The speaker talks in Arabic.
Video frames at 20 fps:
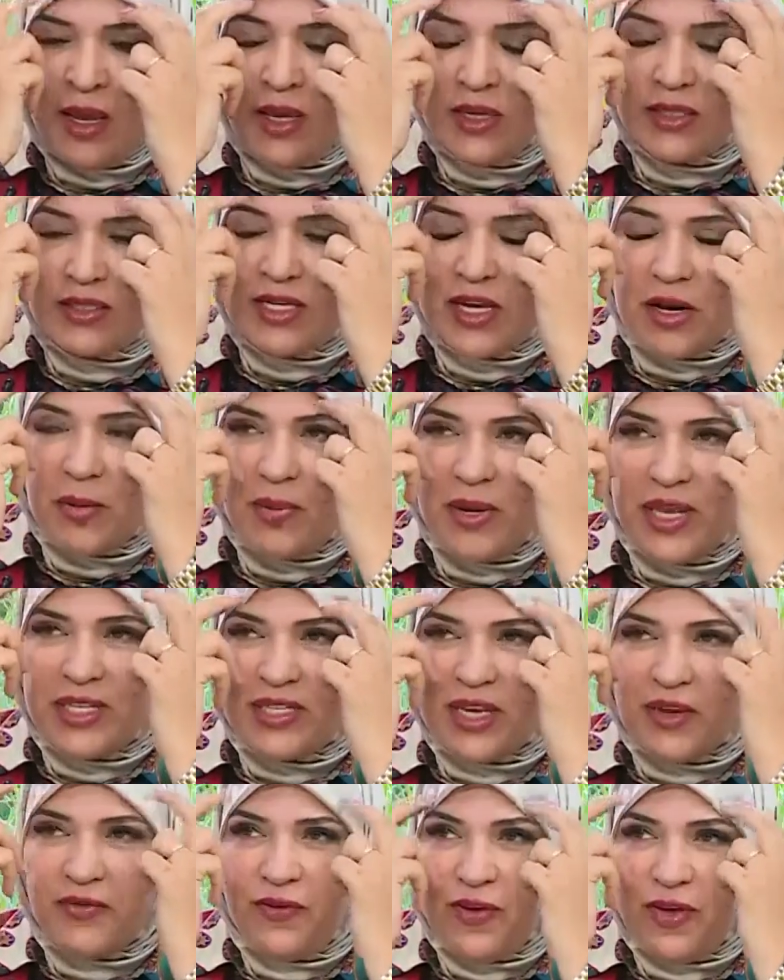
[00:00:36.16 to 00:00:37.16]

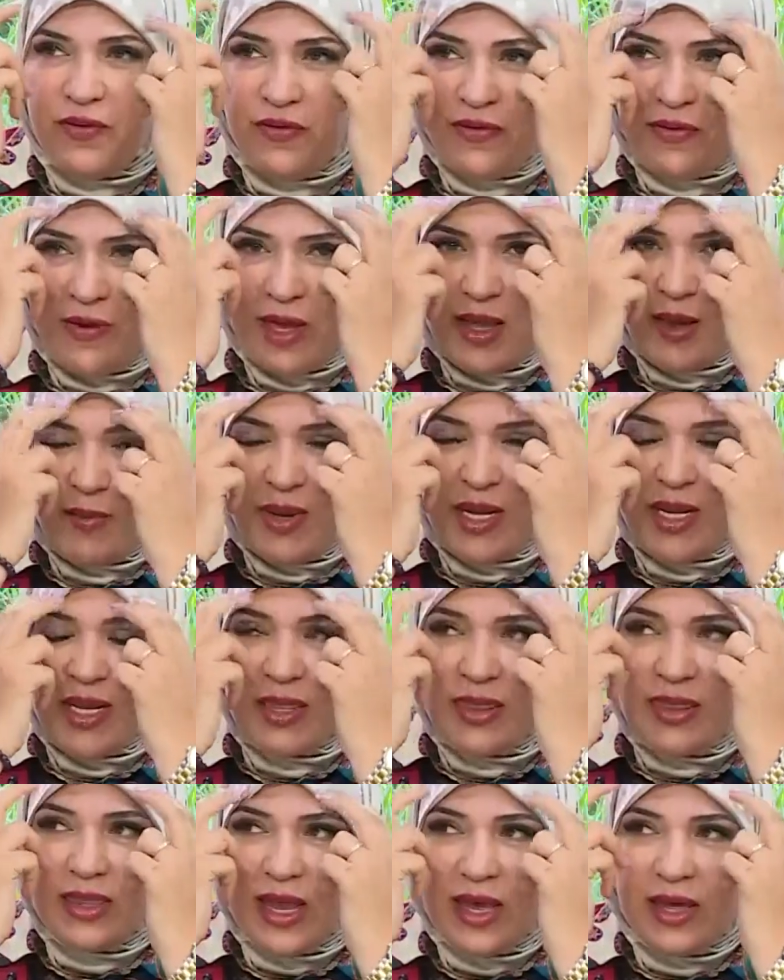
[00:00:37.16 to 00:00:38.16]
بتربيت خفيف
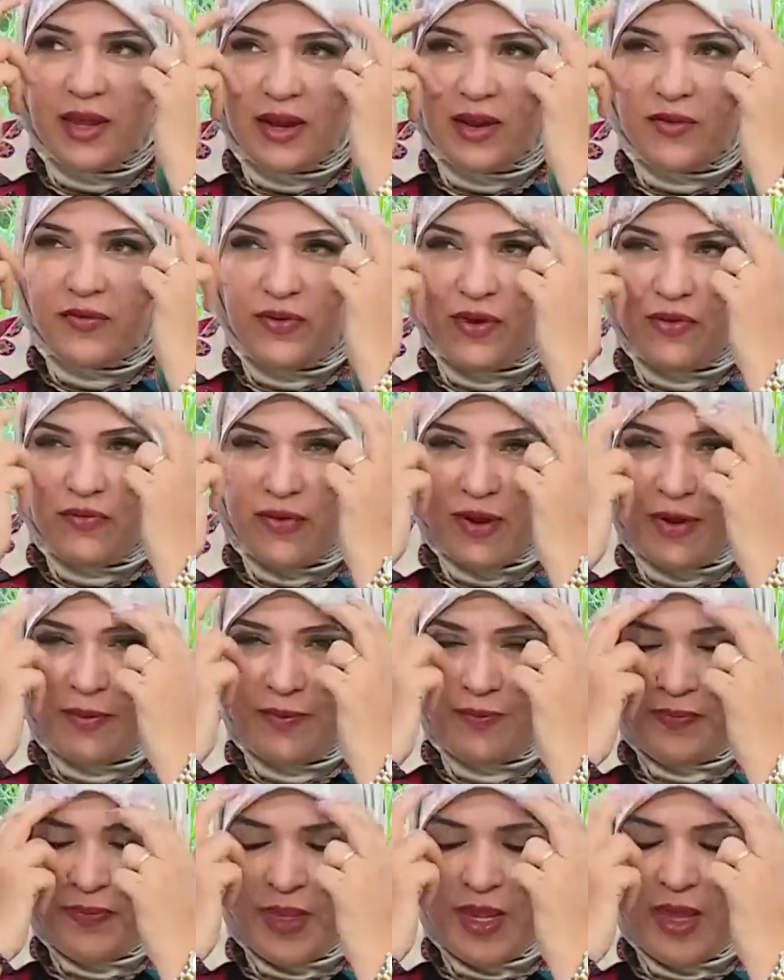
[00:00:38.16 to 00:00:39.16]
عملية نقر خفيفة
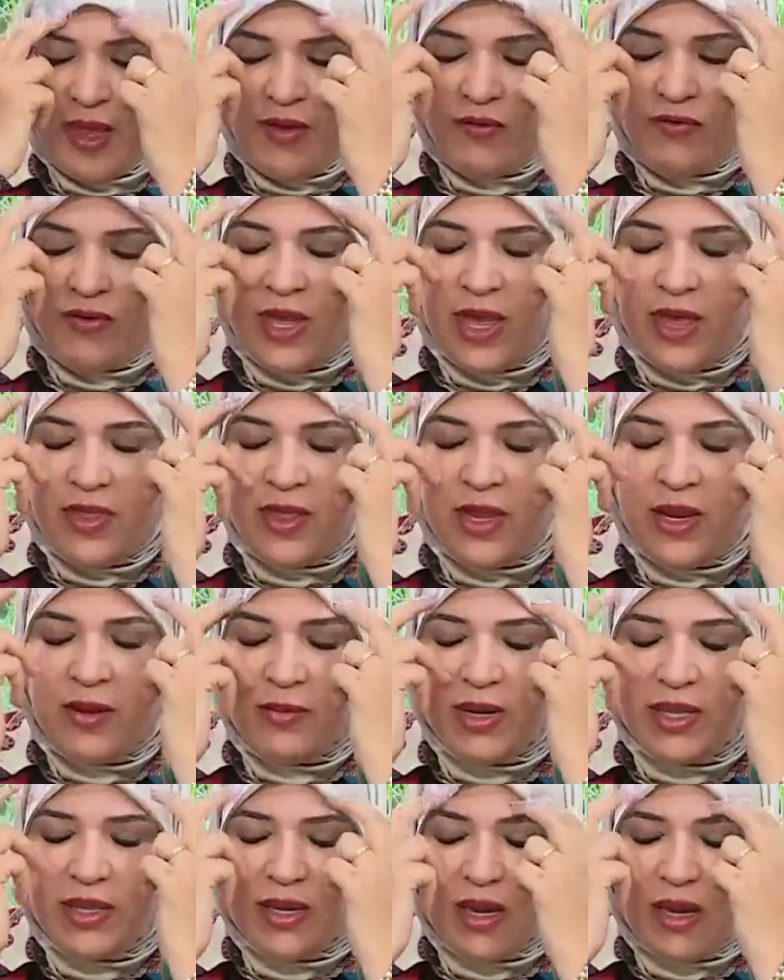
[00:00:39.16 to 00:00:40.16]
في هذه
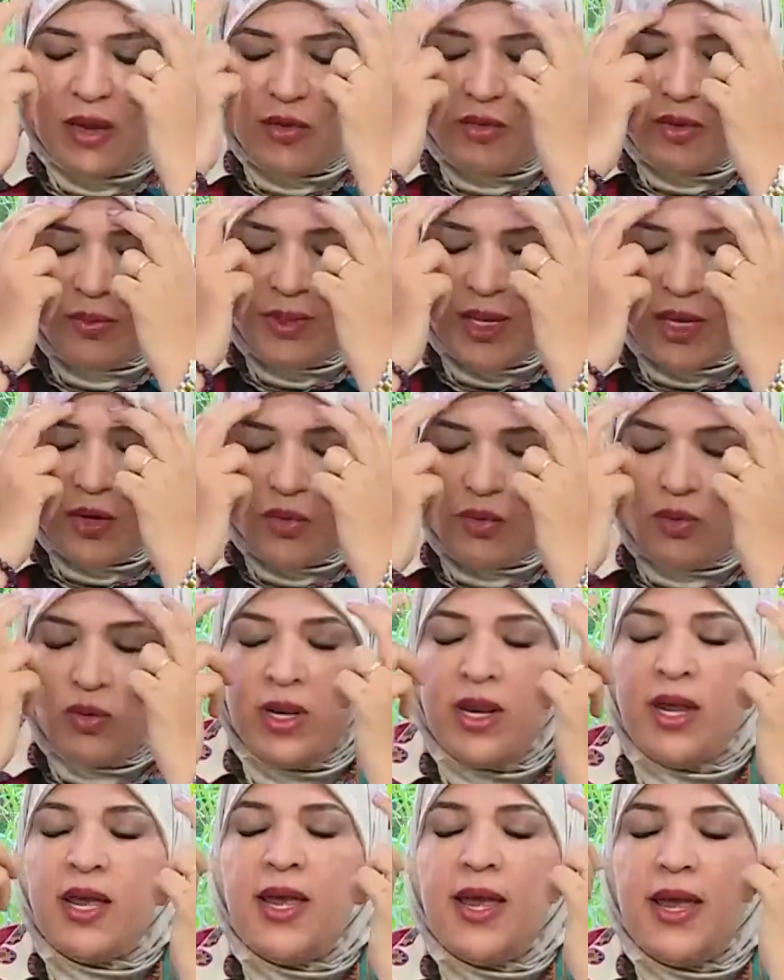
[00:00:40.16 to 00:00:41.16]
المنطقة ويبدأ
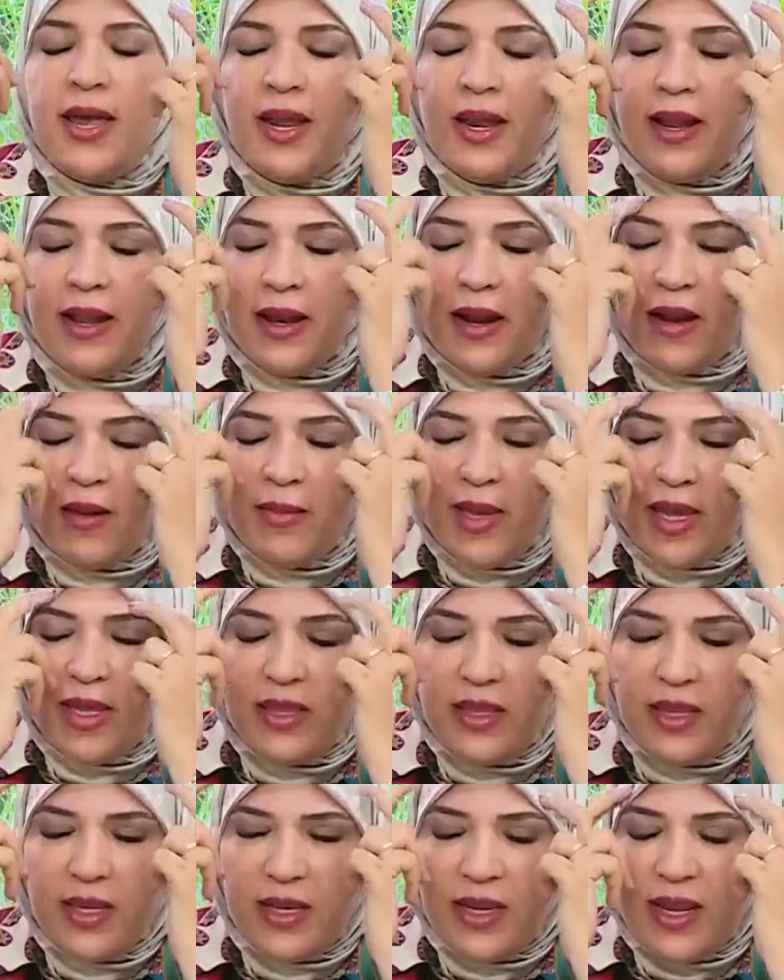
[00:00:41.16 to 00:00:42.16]
يقول رغم
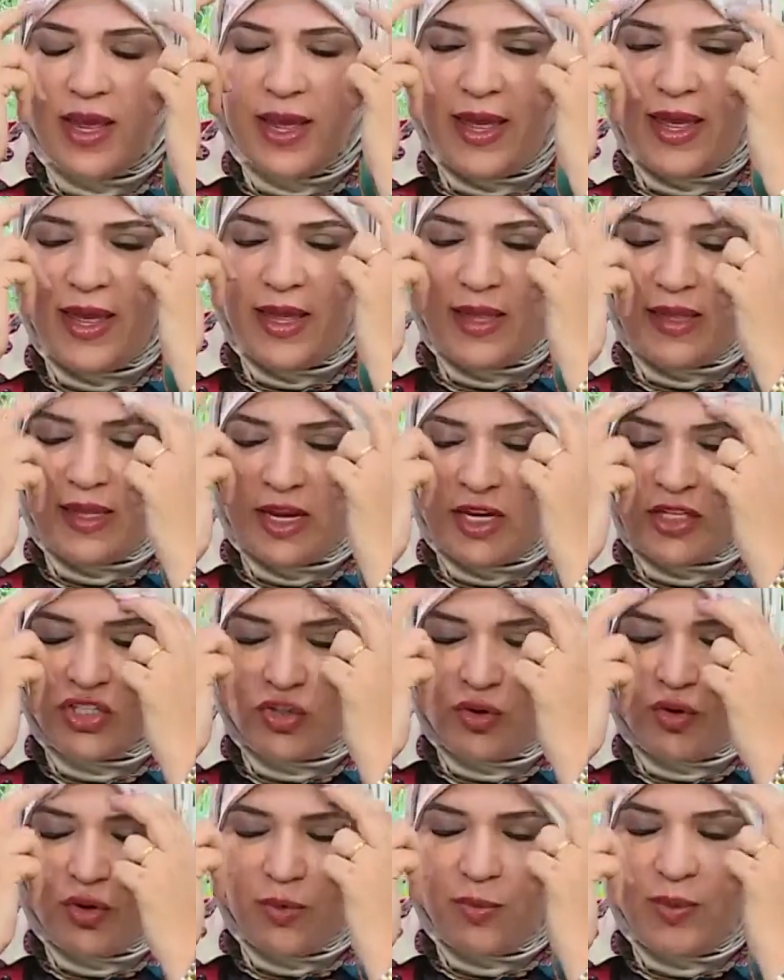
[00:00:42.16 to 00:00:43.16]
أني الآن
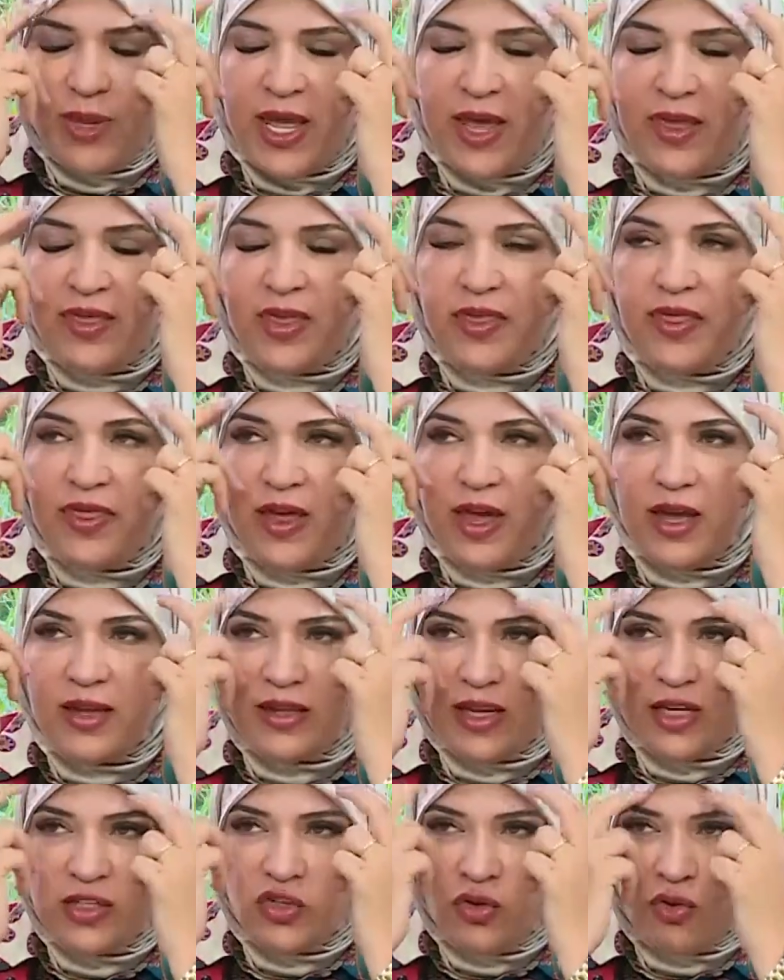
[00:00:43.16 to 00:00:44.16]
أشعر بهذا الضغط
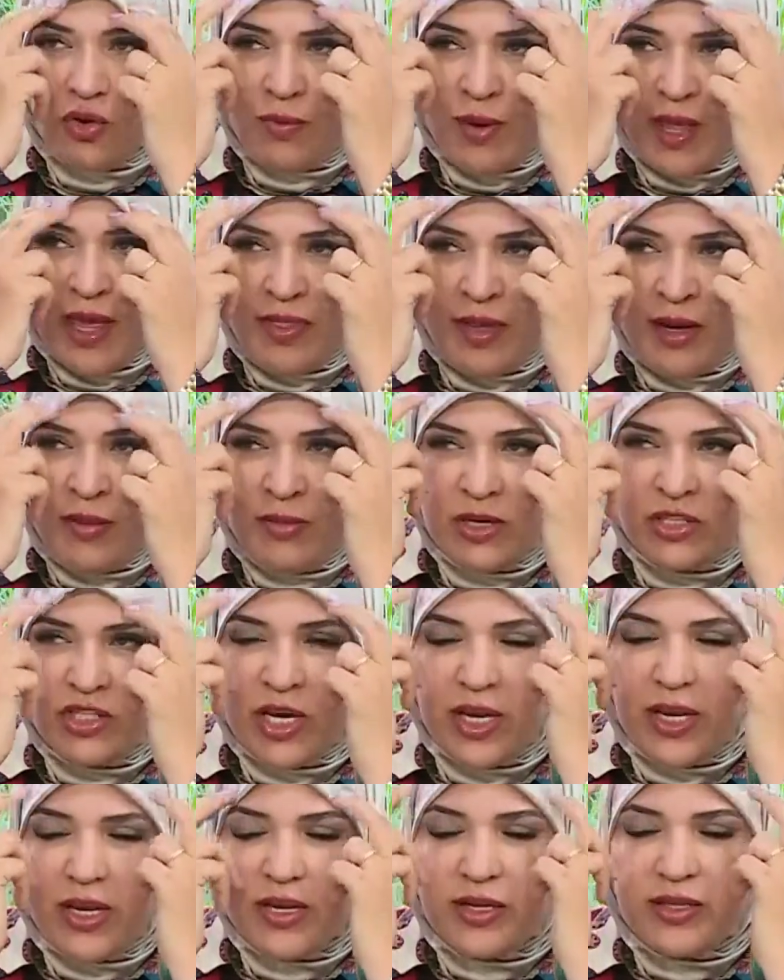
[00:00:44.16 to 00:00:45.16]
أشعر بهذا
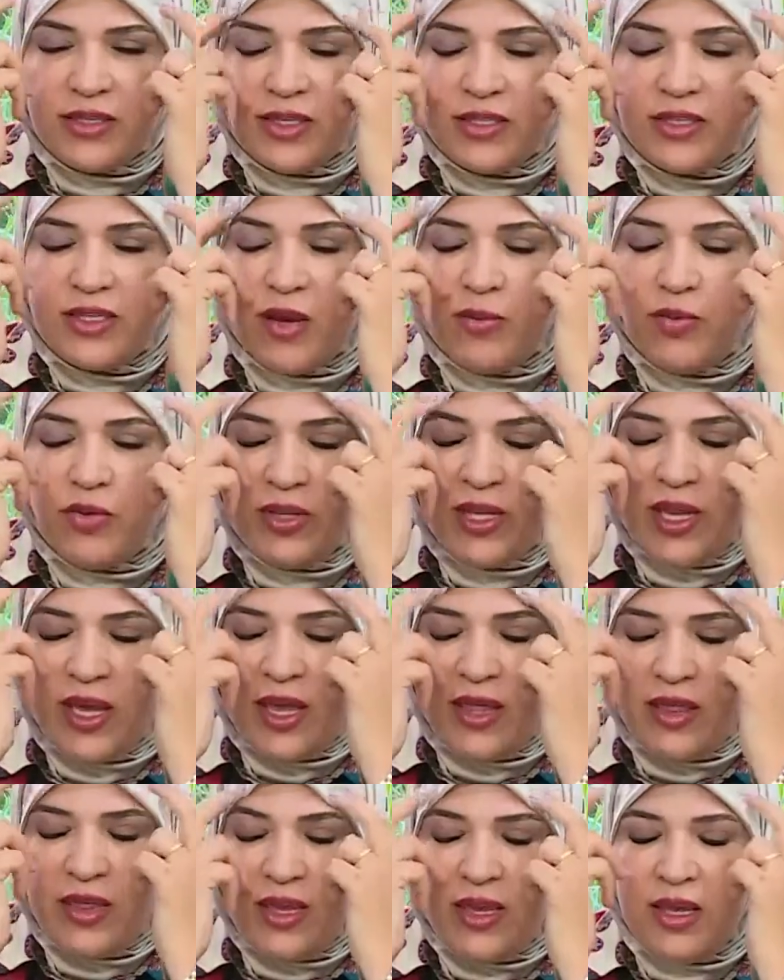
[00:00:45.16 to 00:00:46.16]
المشاعر تنتابني
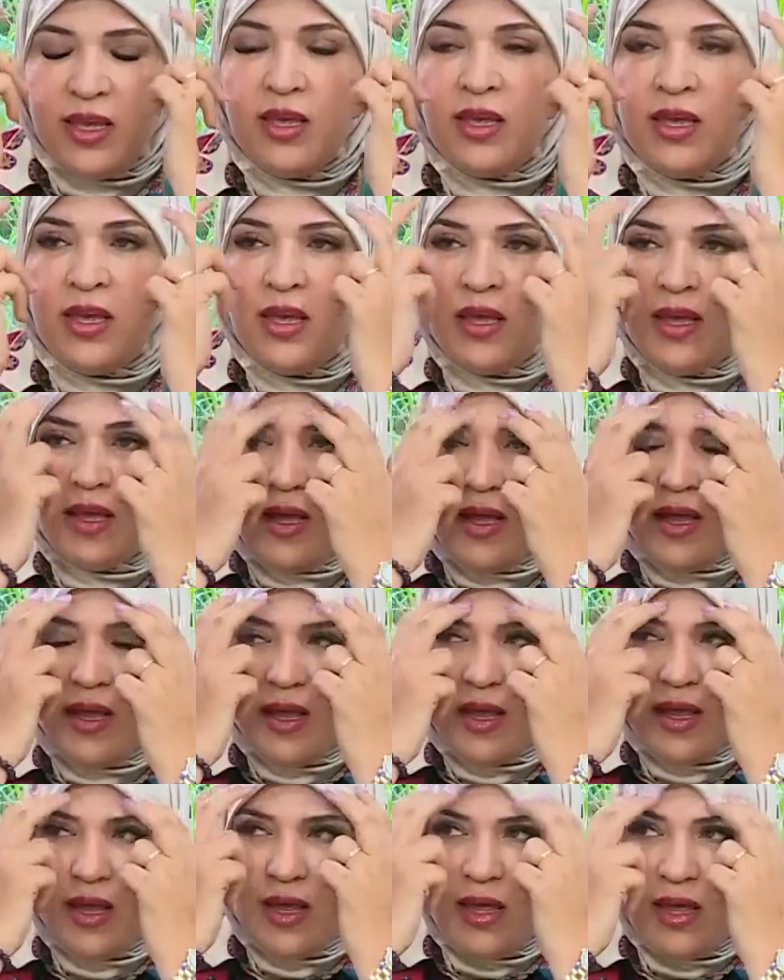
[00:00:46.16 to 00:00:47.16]
هذه
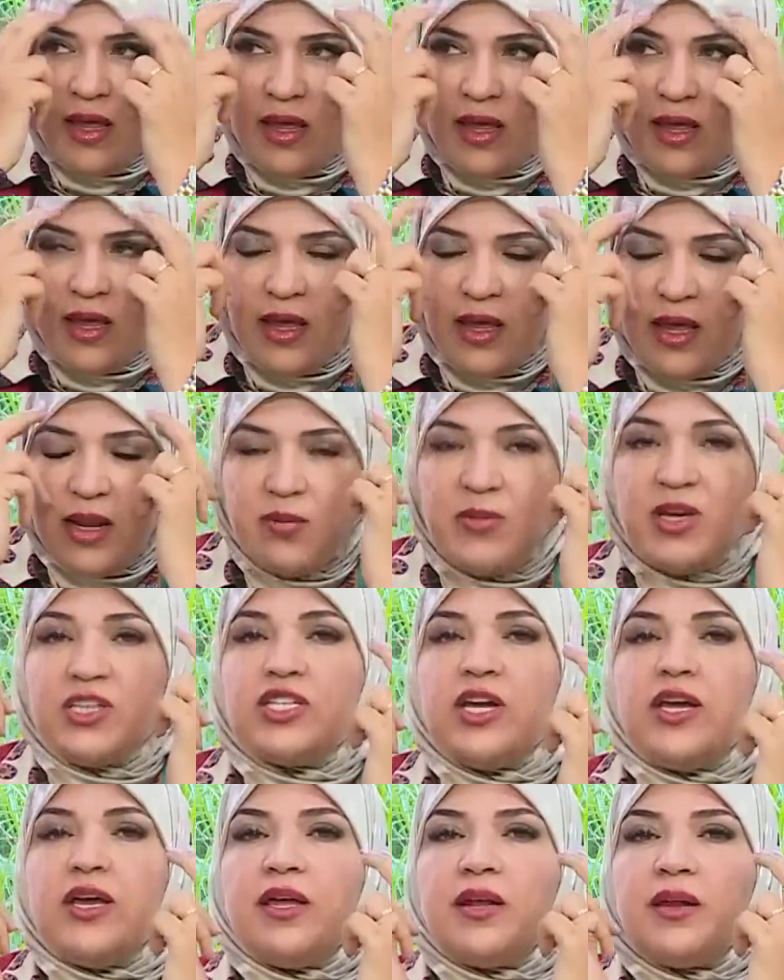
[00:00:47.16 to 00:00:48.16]
آه،
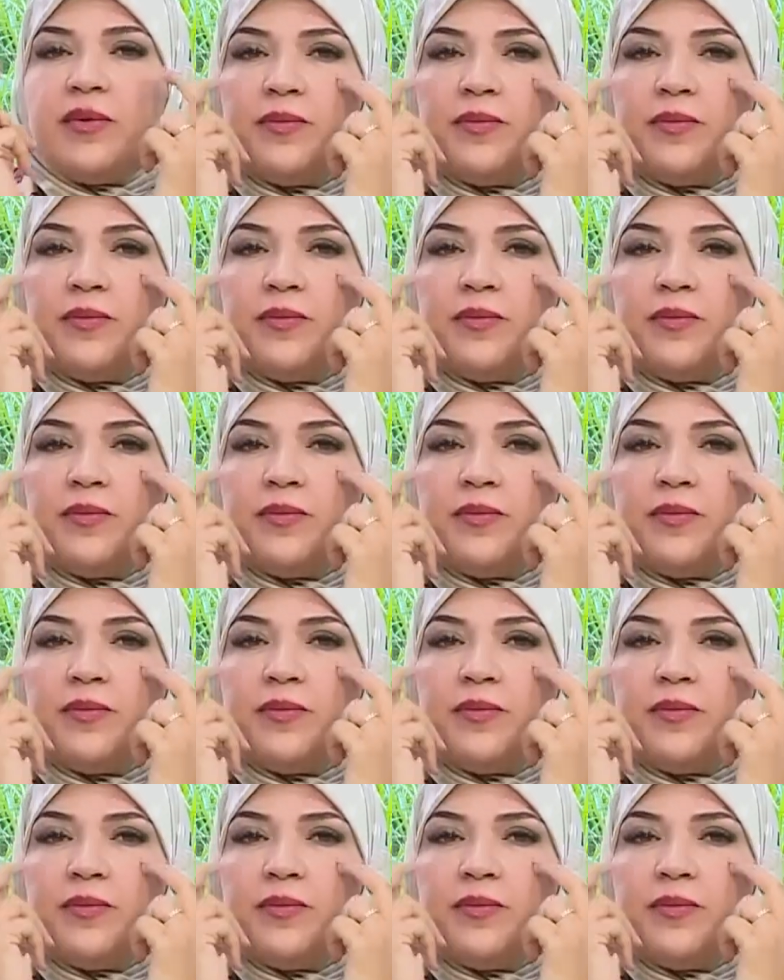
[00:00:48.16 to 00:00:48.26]
المشاعر